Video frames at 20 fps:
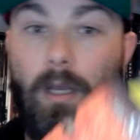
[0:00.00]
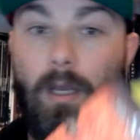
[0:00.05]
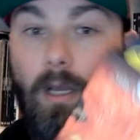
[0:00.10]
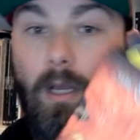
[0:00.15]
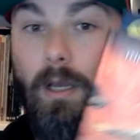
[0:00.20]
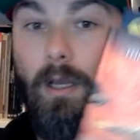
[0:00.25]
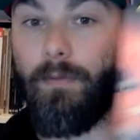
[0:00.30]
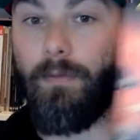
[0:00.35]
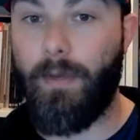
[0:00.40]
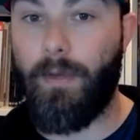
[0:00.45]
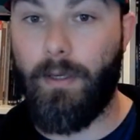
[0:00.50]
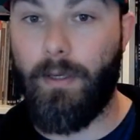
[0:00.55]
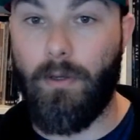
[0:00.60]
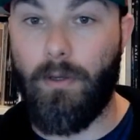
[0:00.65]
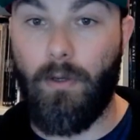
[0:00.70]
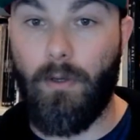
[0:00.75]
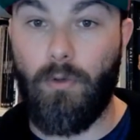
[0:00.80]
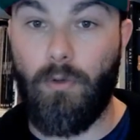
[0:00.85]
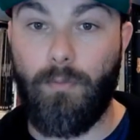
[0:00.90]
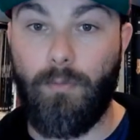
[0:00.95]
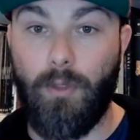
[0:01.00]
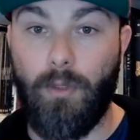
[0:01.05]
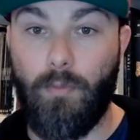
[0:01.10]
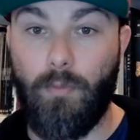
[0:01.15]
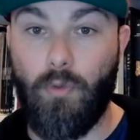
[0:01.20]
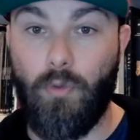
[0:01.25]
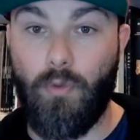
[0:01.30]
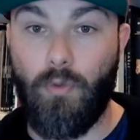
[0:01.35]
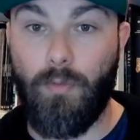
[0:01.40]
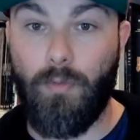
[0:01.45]
avec euh,
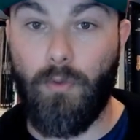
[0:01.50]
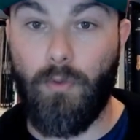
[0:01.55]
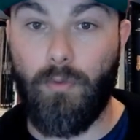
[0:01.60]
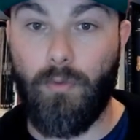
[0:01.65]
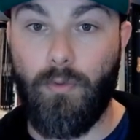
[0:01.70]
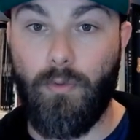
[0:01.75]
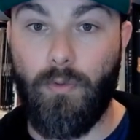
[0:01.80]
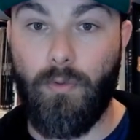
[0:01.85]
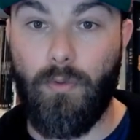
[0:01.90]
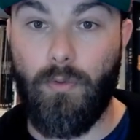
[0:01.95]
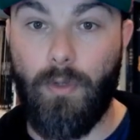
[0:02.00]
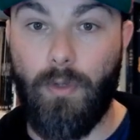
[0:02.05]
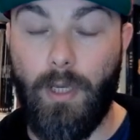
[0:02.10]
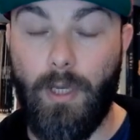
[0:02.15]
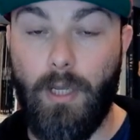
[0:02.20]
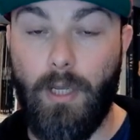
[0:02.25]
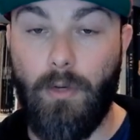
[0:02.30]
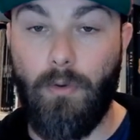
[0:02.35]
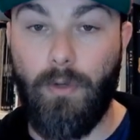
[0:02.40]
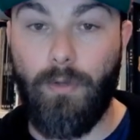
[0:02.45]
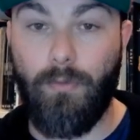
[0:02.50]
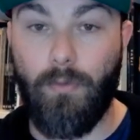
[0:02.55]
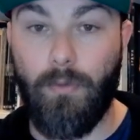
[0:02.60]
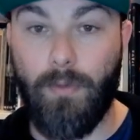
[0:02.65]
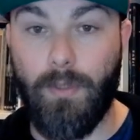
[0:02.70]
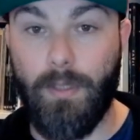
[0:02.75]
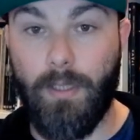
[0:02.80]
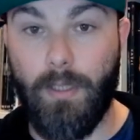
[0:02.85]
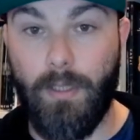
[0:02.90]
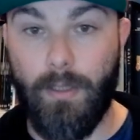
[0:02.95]
l'omnibus numéro 2 et le livre
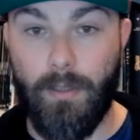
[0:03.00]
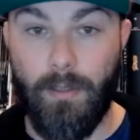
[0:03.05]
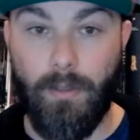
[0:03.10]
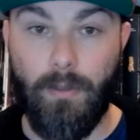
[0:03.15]
5.